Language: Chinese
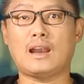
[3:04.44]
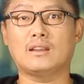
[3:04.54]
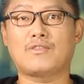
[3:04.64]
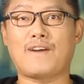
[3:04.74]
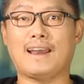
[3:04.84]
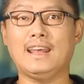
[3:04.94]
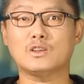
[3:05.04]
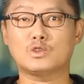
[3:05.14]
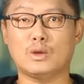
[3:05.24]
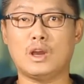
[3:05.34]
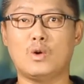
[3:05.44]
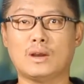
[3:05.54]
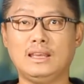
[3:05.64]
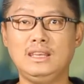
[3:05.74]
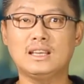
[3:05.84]
太人的法令随
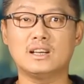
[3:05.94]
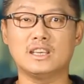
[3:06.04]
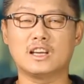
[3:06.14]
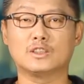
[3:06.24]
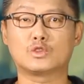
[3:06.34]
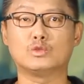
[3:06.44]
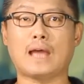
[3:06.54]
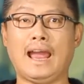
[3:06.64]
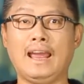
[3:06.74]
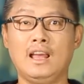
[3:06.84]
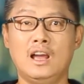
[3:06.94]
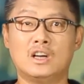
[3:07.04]
后呢，一个一个的出台，